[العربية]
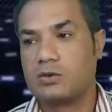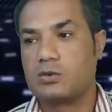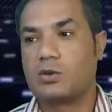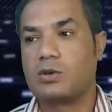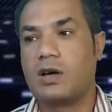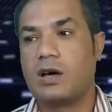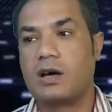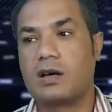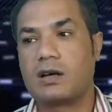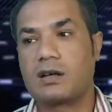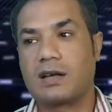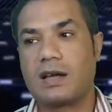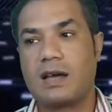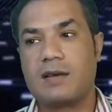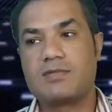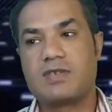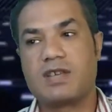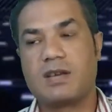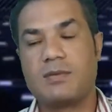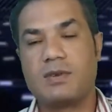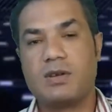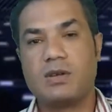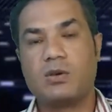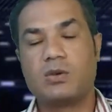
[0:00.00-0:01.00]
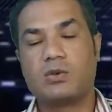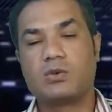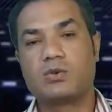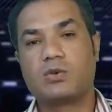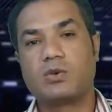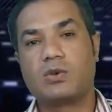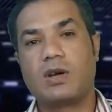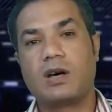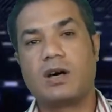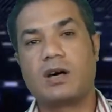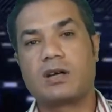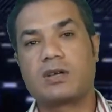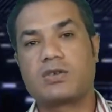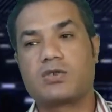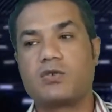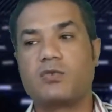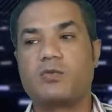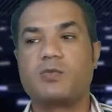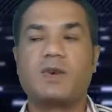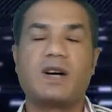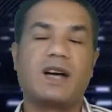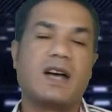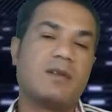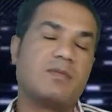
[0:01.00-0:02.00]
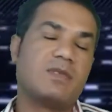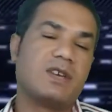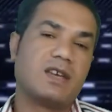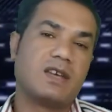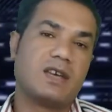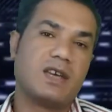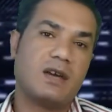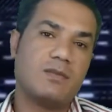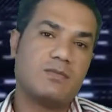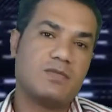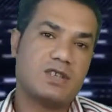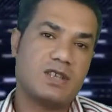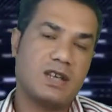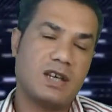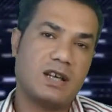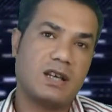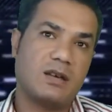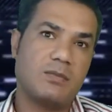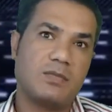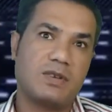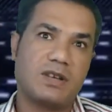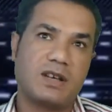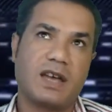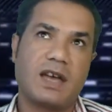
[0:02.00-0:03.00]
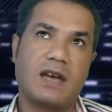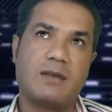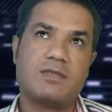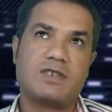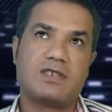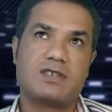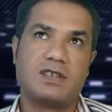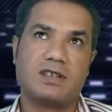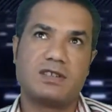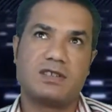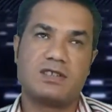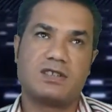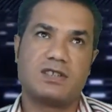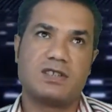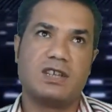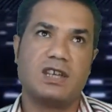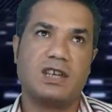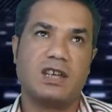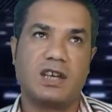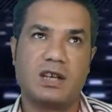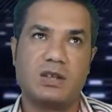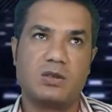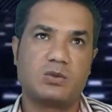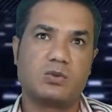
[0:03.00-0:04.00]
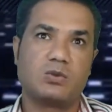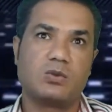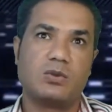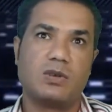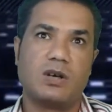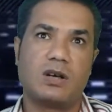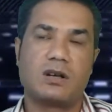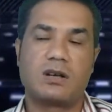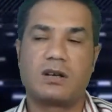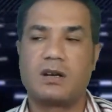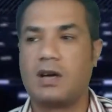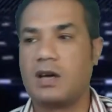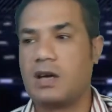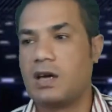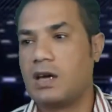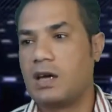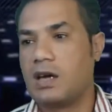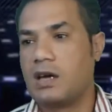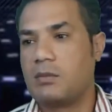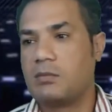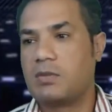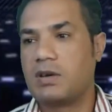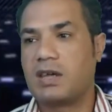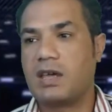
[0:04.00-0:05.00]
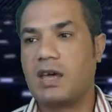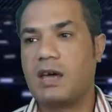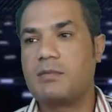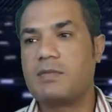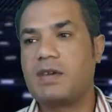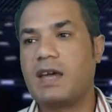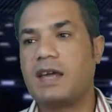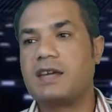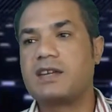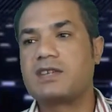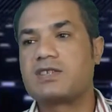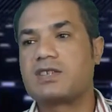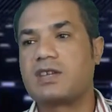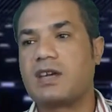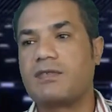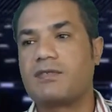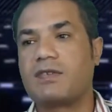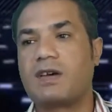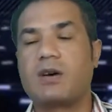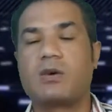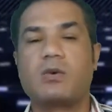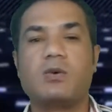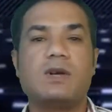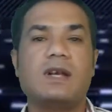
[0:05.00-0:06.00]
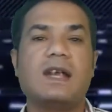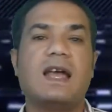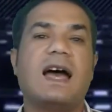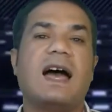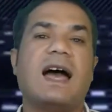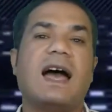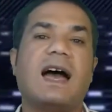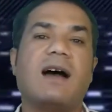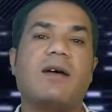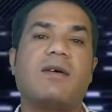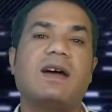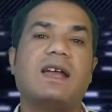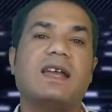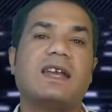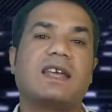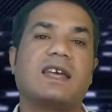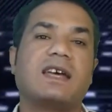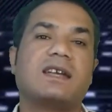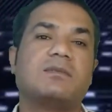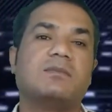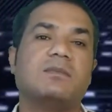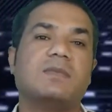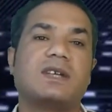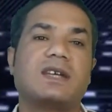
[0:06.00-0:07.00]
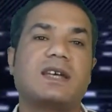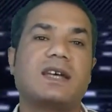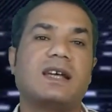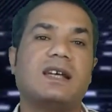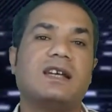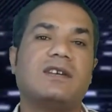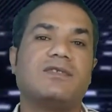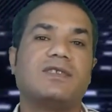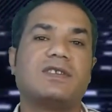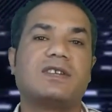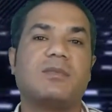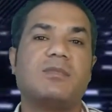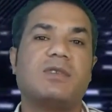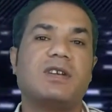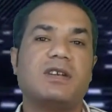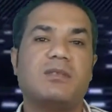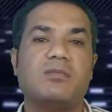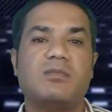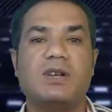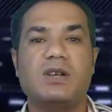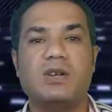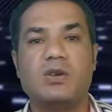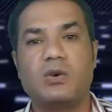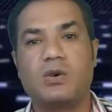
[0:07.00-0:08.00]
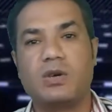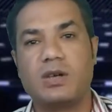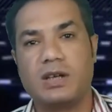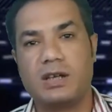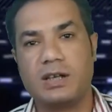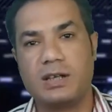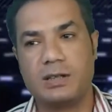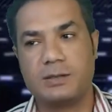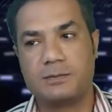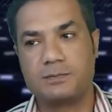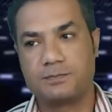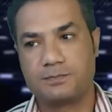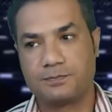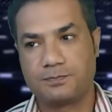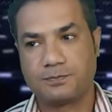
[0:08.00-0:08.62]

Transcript: دولار 5 مليون دولار شوف بقى من كام سنه من خمس ست سنين كان الدولار بكام يعني الصفقه كلها حوالي كانت متكلفه 80 مليون جنيه